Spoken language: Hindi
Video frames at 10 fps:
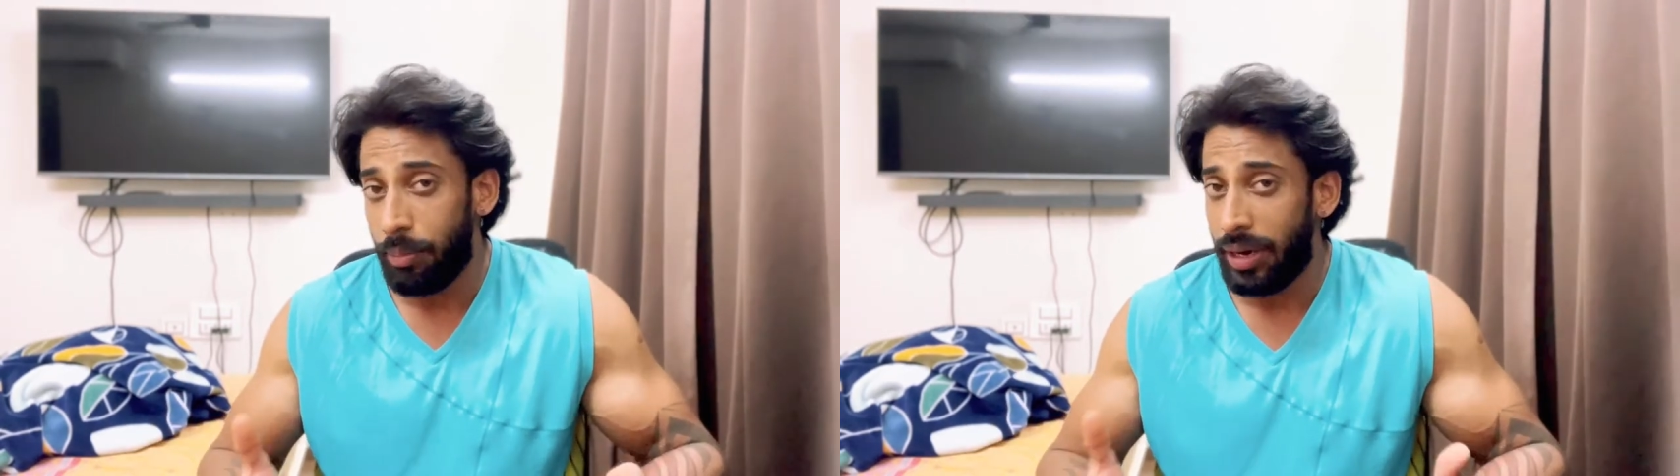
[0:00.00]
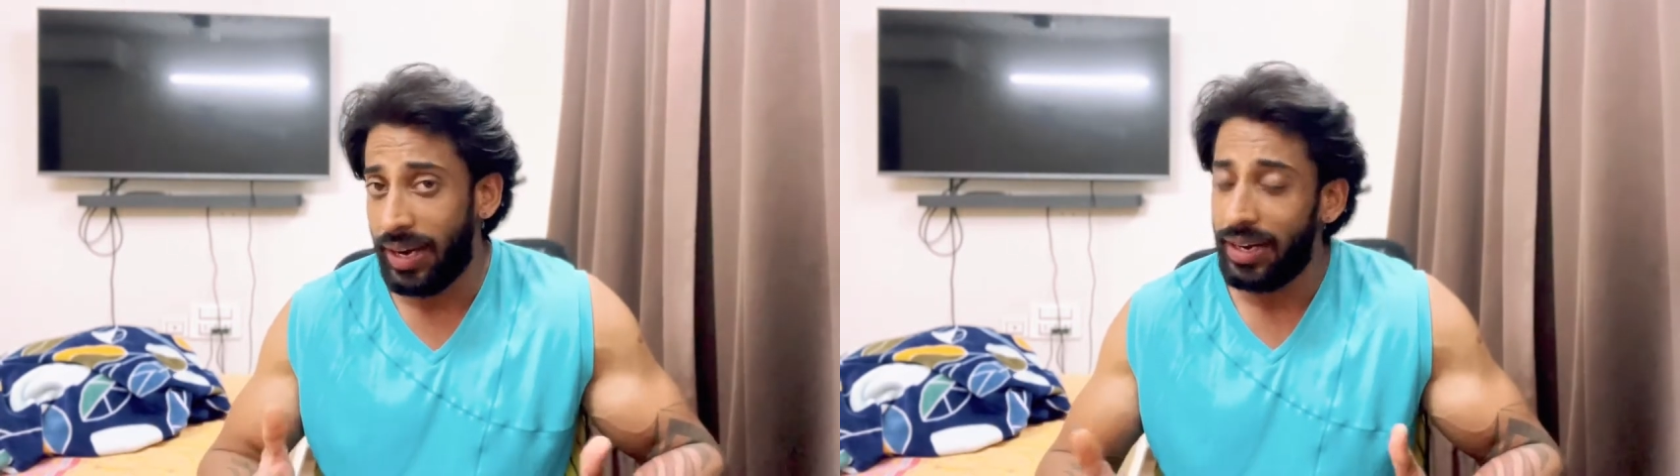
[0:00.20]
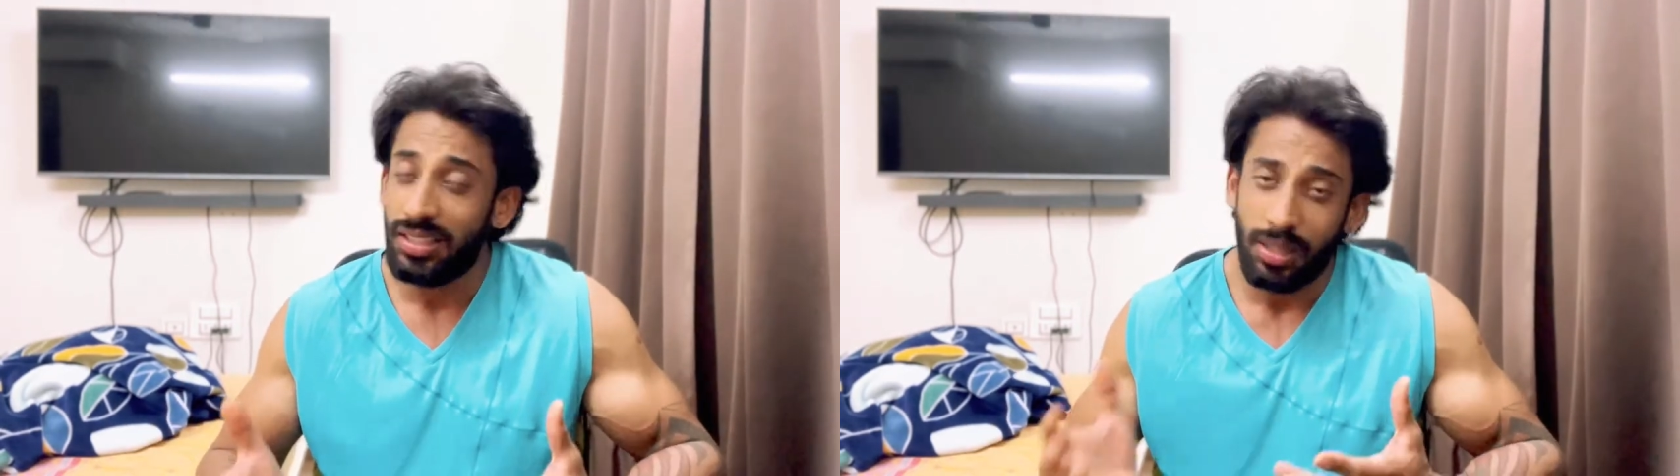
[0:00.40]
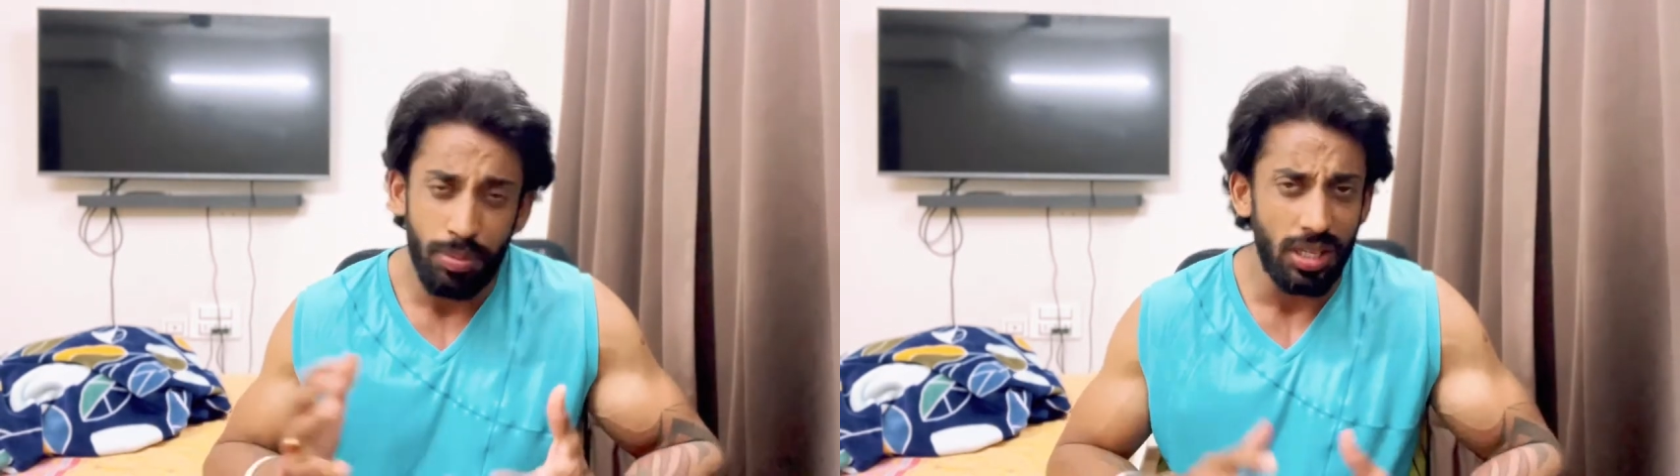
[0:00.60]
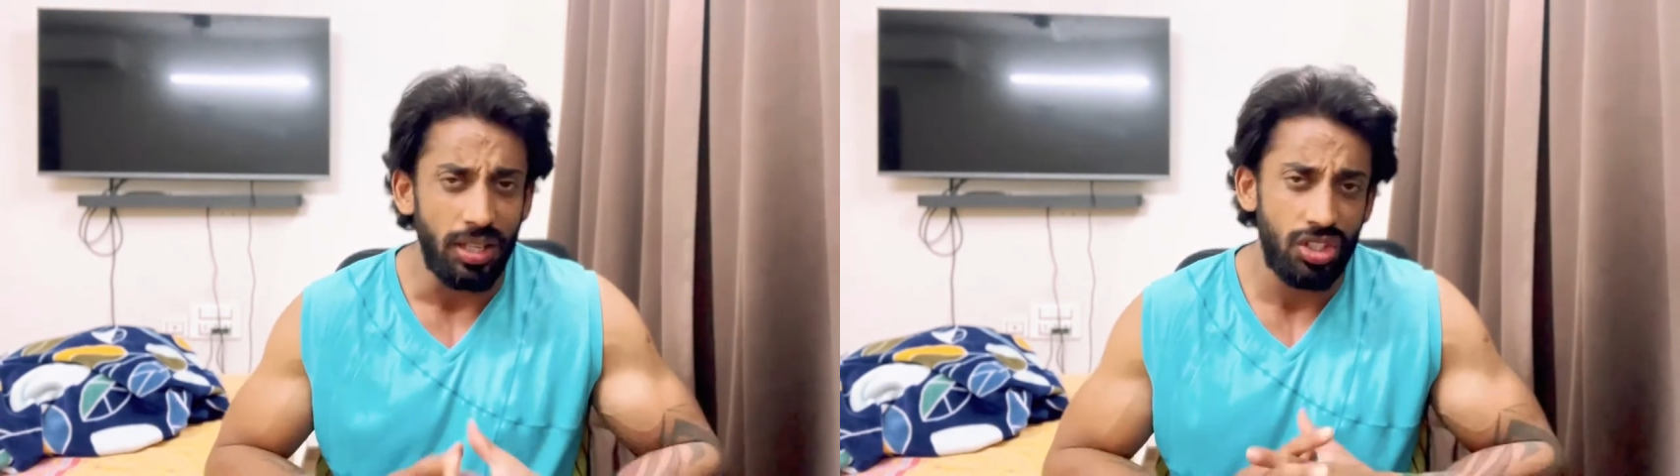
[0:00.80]
ब्रांड
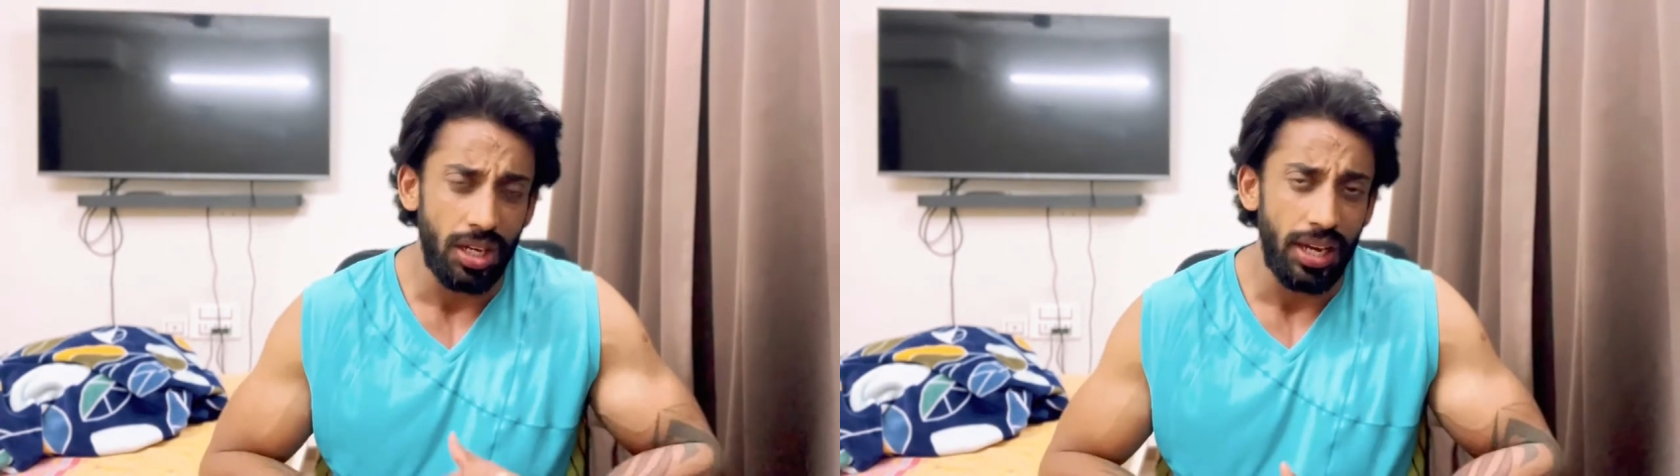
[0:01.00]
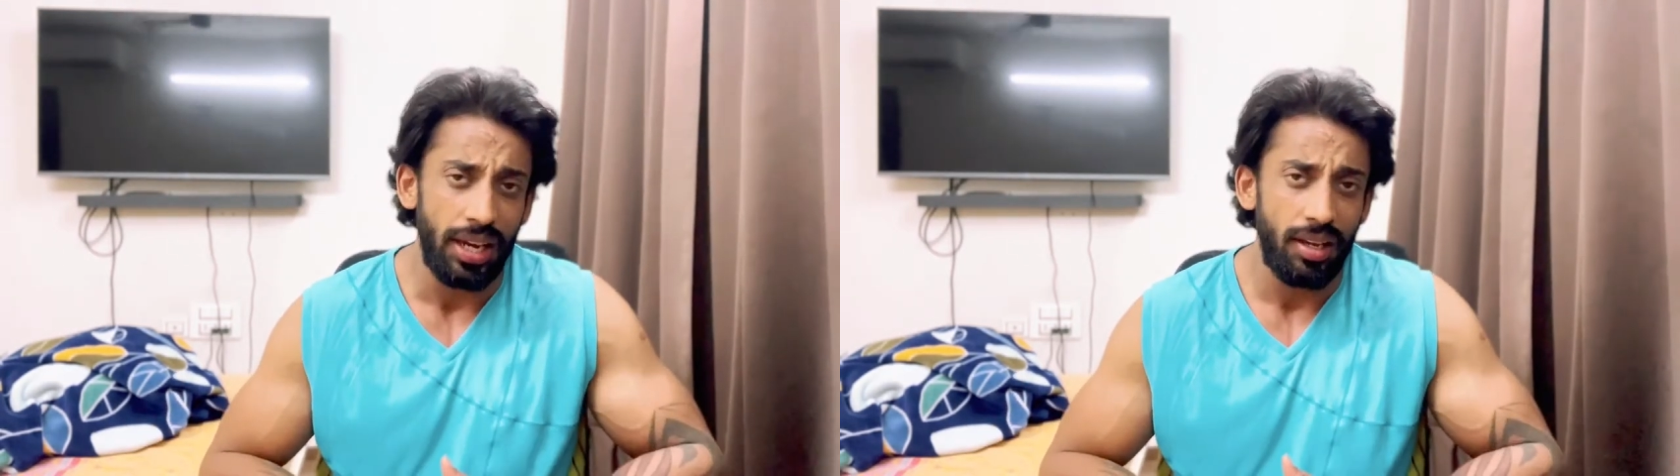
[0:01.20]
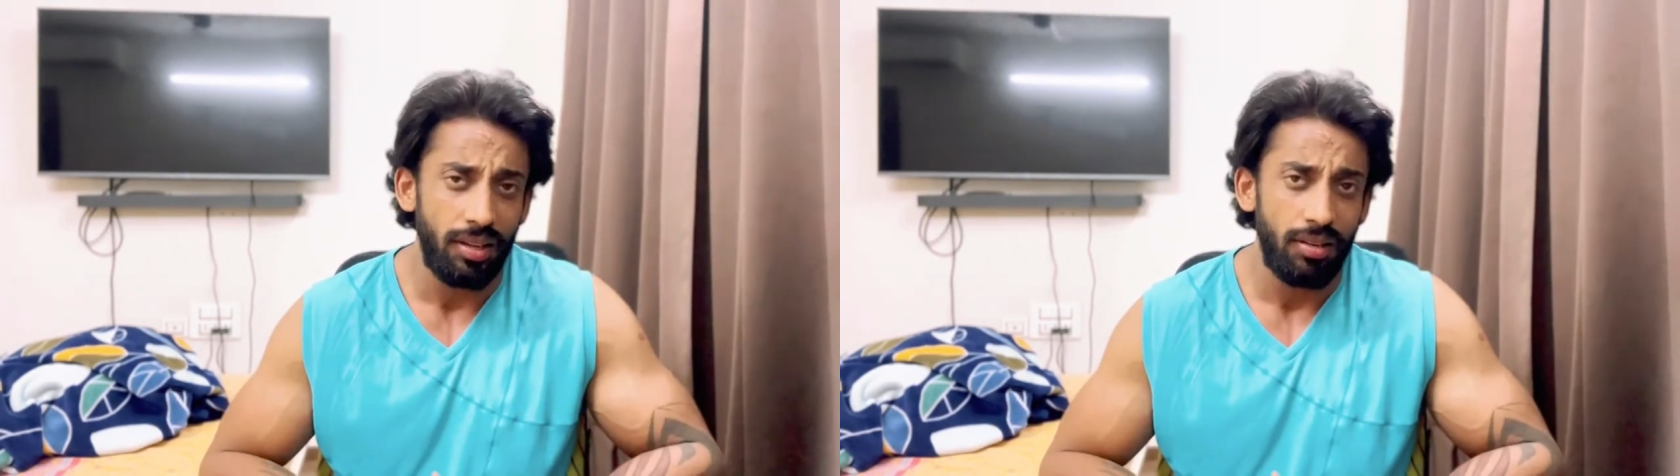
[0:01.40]
सबसे अच्छा है